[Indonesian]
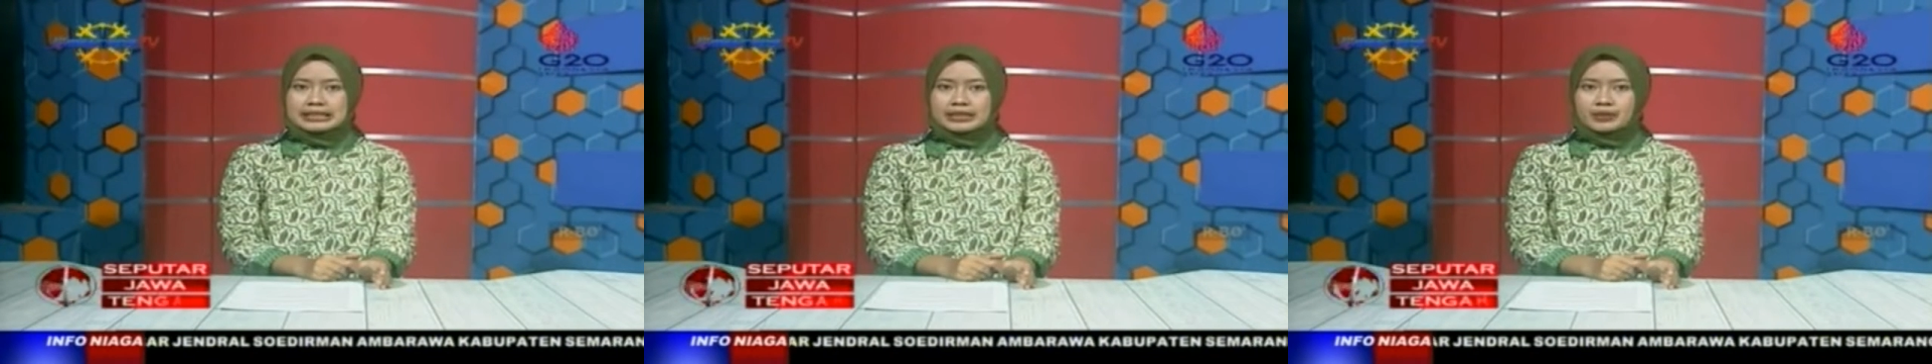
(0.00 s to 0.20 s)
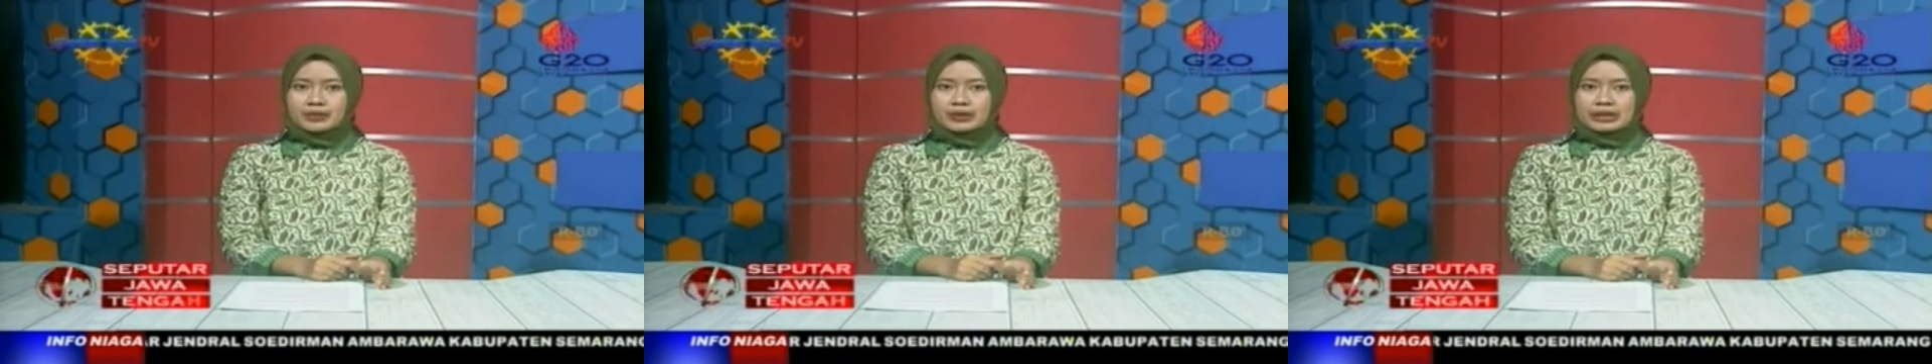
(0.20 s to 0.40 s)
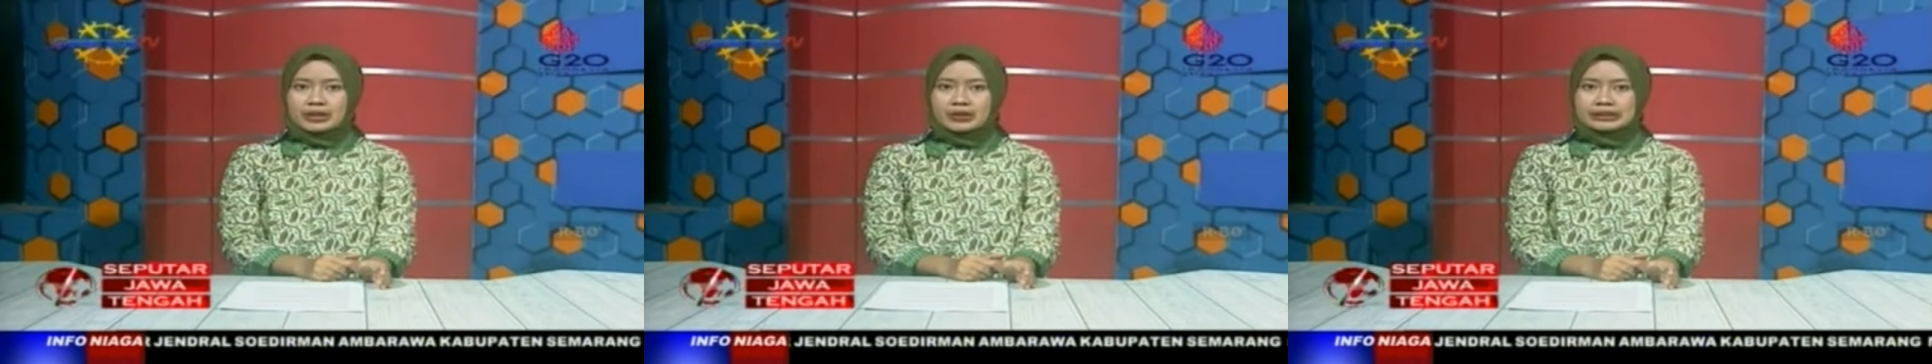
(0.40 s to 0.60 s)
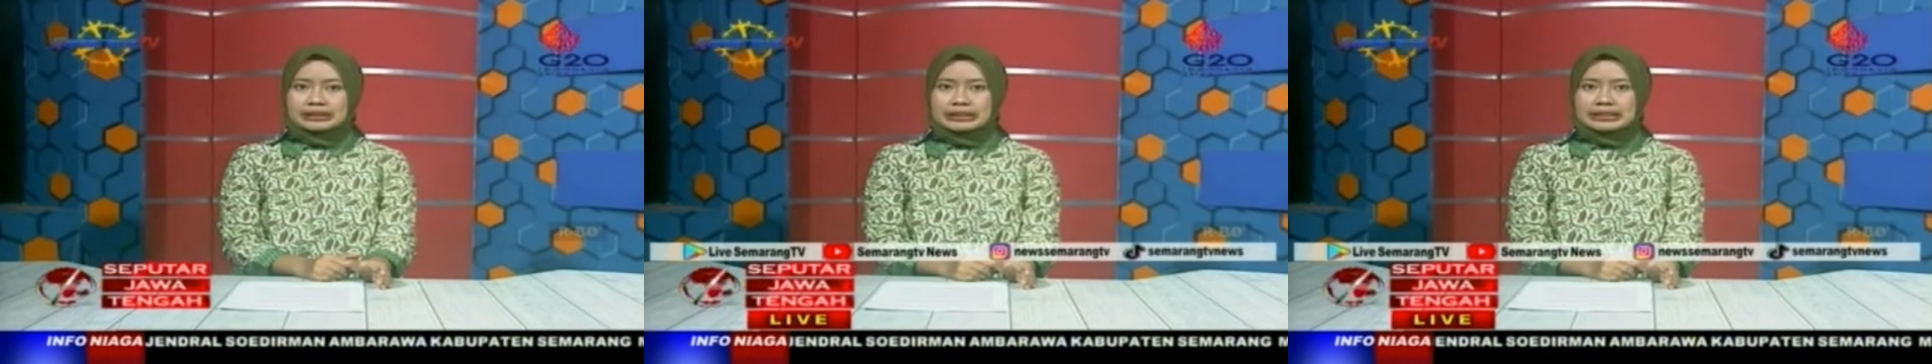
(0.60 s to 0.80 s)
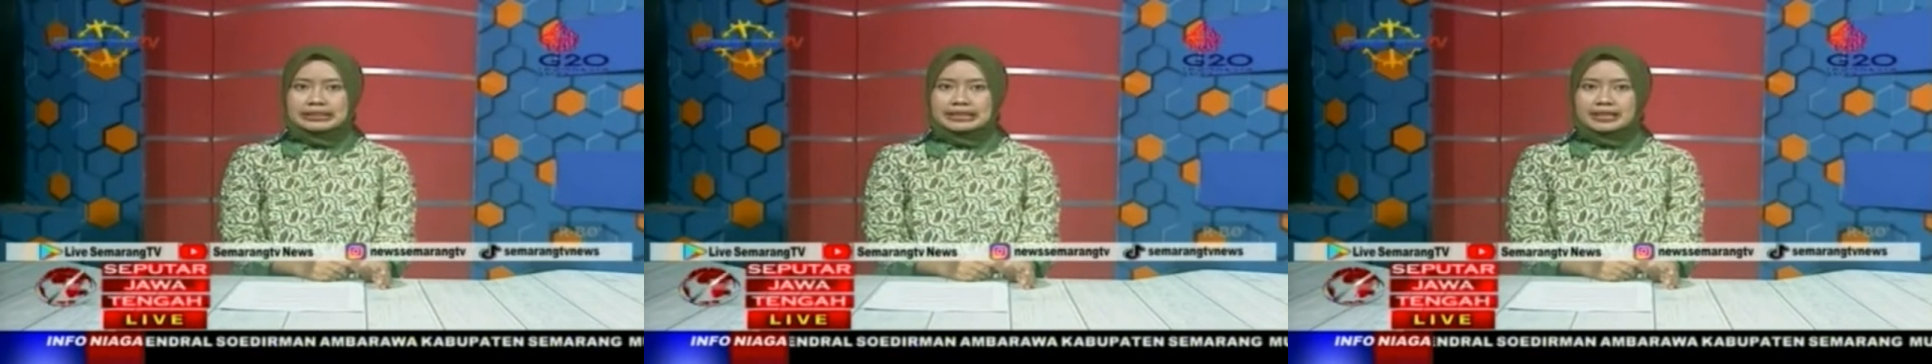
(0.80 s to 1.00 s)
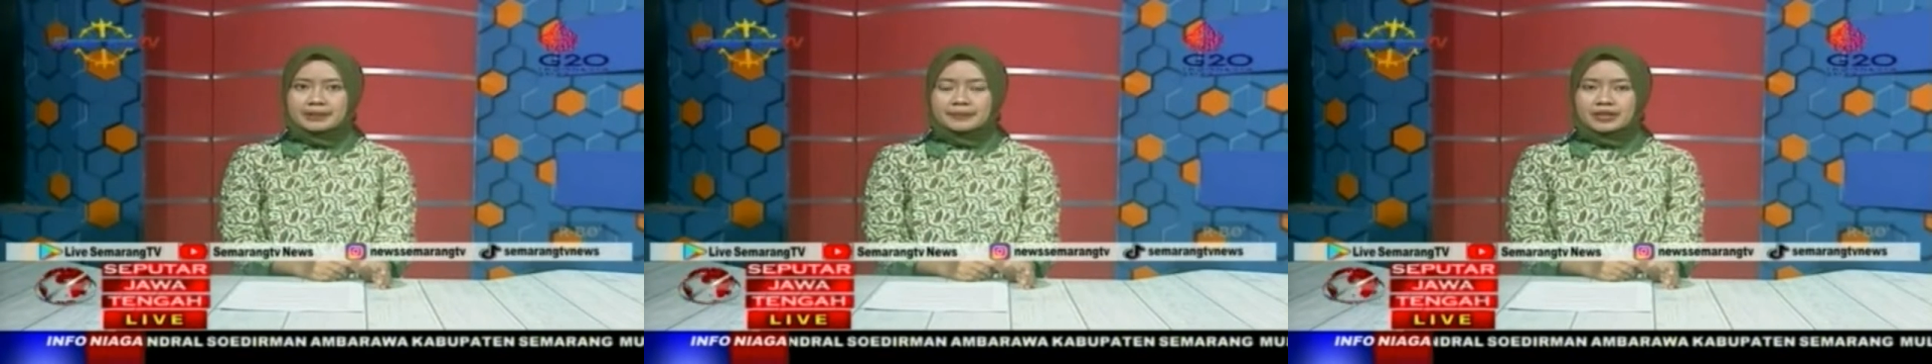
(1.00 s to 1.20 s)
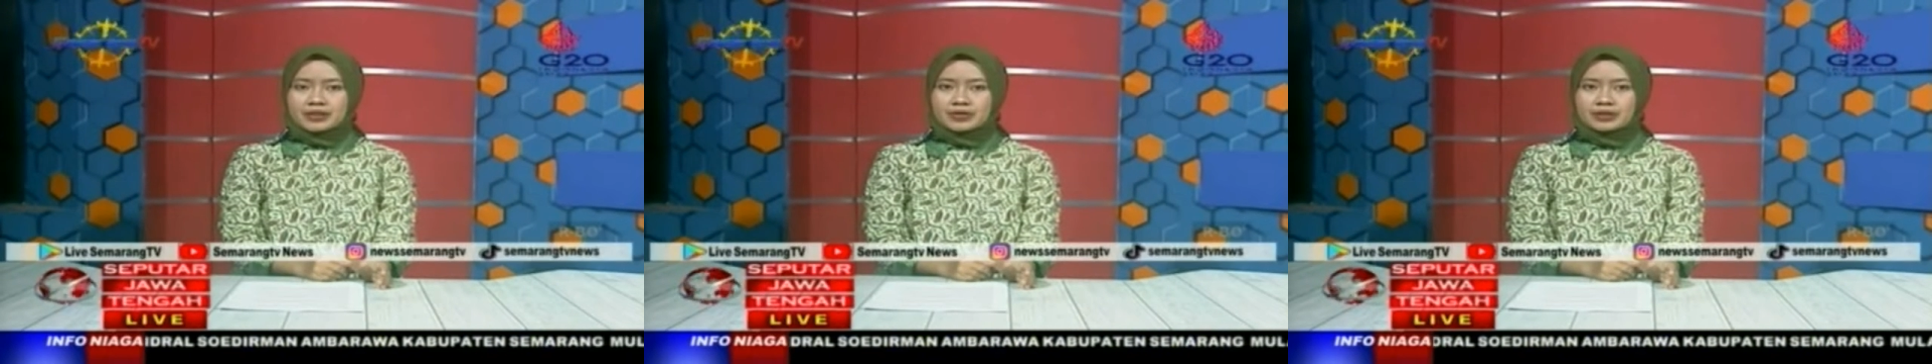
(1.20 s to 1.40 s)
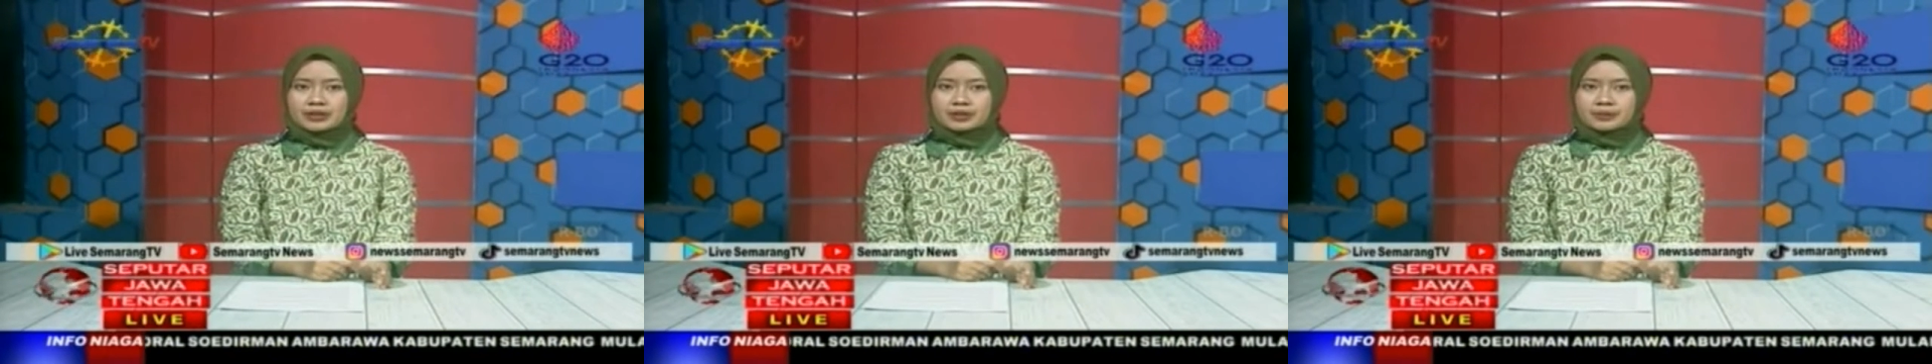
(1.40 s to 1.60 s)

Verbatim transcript: lingkungan Hotel Grand Master